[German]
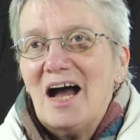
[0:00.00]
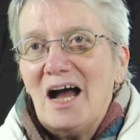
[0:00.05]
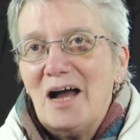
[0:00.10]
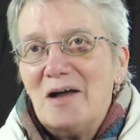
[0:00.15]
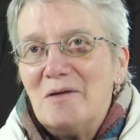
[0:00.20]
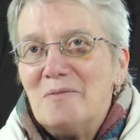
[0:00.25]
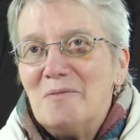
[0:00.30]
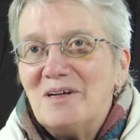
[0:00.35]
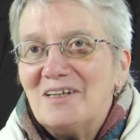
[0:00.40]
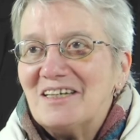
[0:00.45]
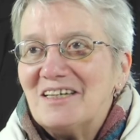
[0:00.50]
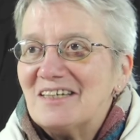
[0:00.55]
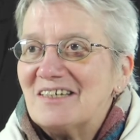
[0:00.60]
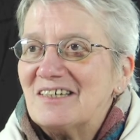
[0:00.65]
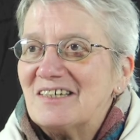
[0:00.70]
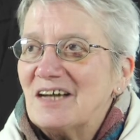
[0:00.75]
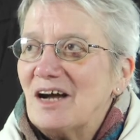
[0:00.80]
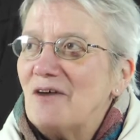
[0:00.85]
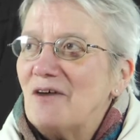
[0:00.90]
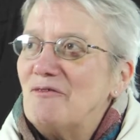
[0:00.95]
Heimat
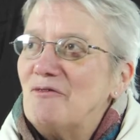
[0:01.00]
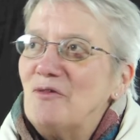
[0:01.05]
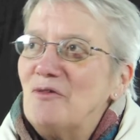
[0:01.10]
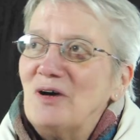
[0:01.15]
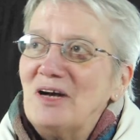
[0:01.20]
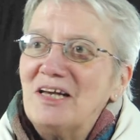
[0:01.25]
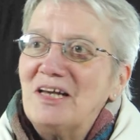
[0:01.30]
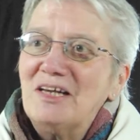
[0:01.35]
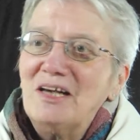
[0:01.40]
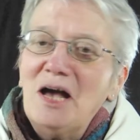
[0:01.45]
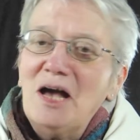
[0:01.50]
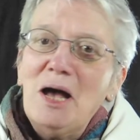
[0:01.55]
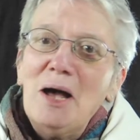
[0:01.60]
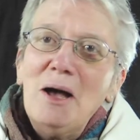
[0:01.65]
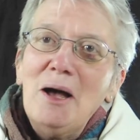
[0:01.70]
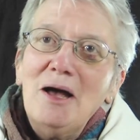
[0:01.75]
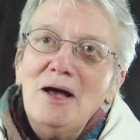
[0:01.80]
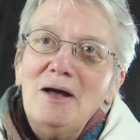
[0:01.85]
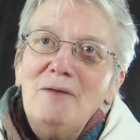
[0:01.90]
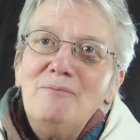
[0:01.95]
ist da, wo ich
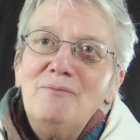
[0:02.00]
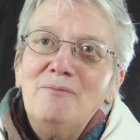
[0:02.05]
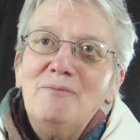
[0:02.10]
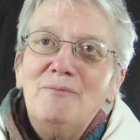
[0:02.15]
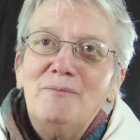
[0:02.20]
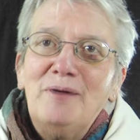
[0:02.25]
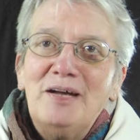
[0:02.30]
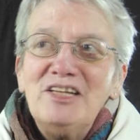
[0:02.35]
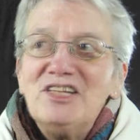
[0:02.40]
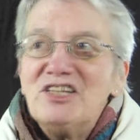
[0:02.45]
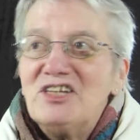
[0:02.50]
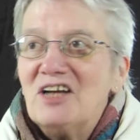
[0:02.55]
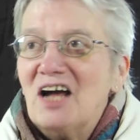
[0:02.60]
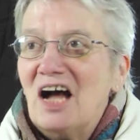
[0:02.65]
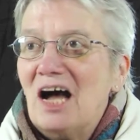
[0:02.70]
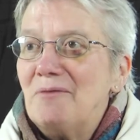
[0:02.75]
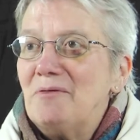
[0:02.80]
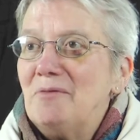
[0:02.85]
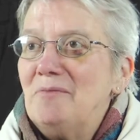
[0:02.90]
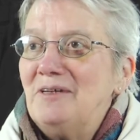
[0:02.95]
ähm, Menschen
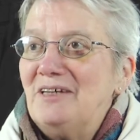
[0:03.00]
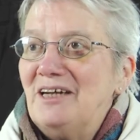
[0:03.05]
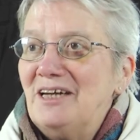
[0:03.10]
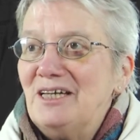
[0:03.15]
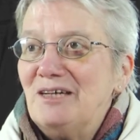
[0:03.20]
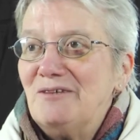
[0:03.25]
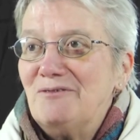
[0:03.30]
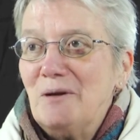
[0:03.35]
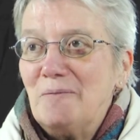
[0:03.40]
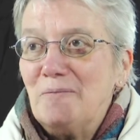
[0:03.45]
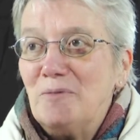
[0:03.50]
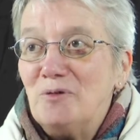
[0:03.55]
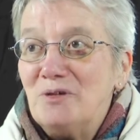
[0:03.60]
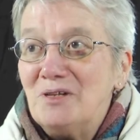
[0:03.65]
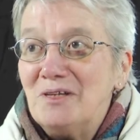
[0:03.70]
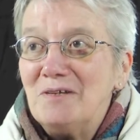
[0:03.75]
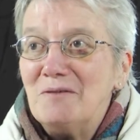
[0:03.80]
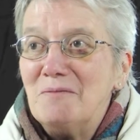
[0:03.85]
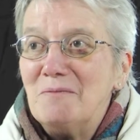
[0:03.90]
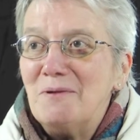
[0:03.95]
habe, mit denen ich
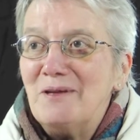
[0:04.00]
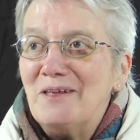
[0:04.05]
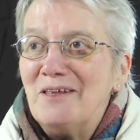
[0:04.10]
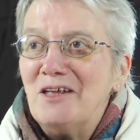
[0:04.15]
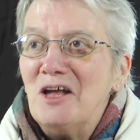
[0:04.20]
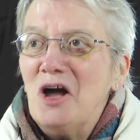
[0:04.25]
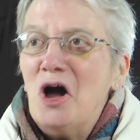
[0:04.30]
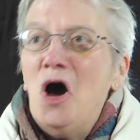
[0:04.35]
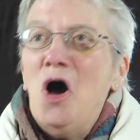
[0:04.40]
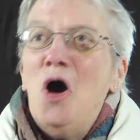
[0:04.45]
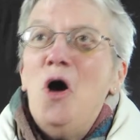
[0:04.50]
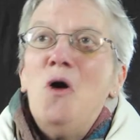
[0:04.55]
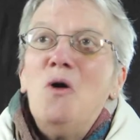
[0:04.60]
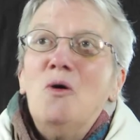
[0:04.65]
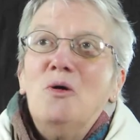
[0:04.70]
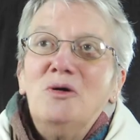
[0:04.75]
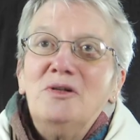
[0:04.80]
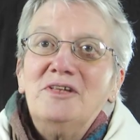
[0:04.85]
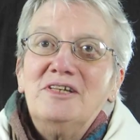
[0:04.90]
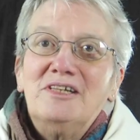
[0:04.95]
verbunden bin
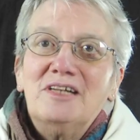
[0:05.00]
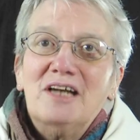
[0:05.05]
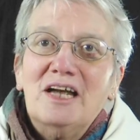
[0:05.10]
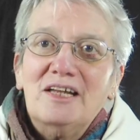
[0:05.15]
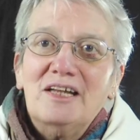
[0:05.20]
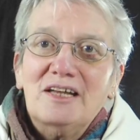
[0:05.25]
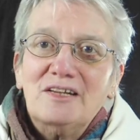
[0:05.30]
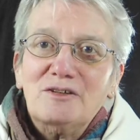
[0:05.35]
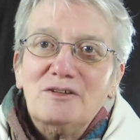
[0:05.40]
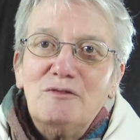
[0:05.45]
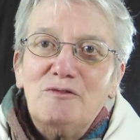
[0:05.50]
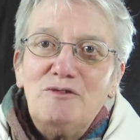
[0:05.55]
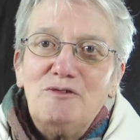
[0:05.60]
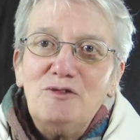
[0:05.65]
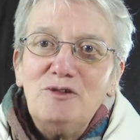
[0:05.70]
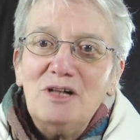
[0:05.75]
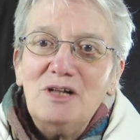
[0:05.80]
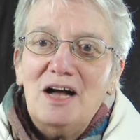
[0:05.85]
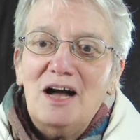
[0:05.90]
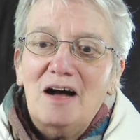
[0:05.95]
und äh, das
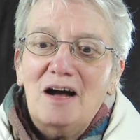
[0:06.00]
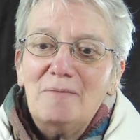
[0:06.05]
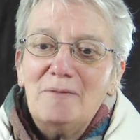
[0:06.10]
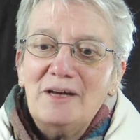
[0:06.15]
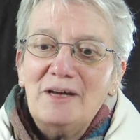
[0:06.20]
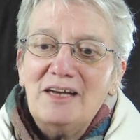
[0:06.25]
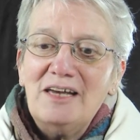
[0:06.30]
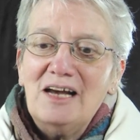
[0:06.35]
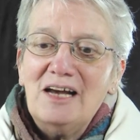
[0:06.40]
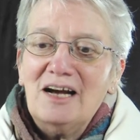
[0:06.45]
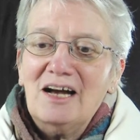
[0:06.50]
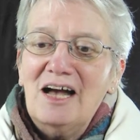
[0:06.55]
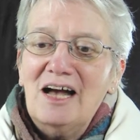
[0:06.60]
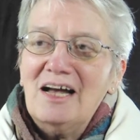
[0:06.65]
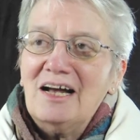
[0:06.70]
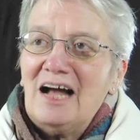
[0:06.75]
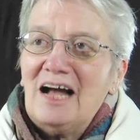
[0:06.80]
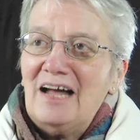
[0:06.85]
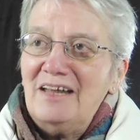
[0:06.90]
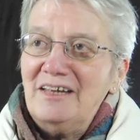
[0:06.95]
Gefühl habe, hier
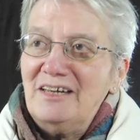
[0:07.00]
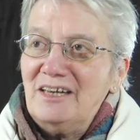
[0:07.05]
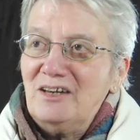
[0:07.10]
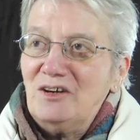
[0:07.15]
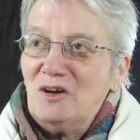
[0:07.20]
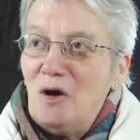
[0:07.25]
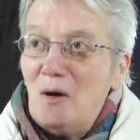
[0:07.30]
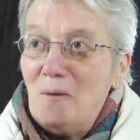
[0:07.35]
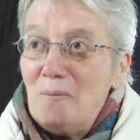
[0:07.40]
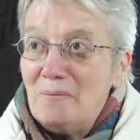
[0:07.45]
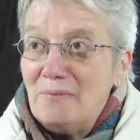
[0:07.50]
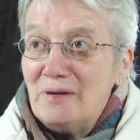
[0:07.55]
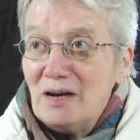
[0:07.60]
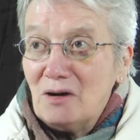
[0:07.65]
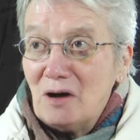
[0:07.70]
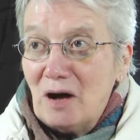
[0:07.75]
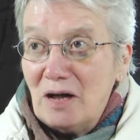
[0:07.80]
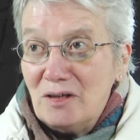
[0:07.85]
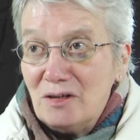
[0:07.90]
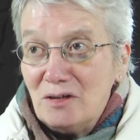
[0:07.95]
kann ich kommen,
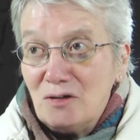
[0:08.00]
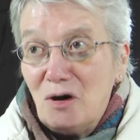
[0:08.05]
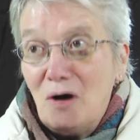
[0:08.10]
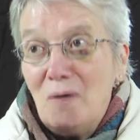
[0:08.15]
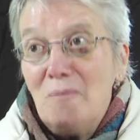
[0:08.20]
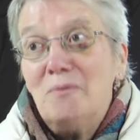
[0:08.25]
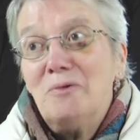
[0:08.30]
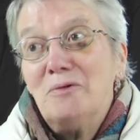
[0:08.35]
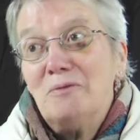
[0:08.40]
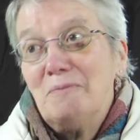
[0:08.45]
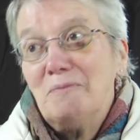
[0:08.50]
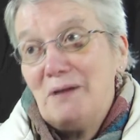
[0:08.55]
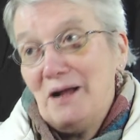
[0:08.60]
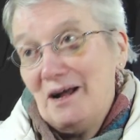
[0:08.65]
hier kann ich kommen und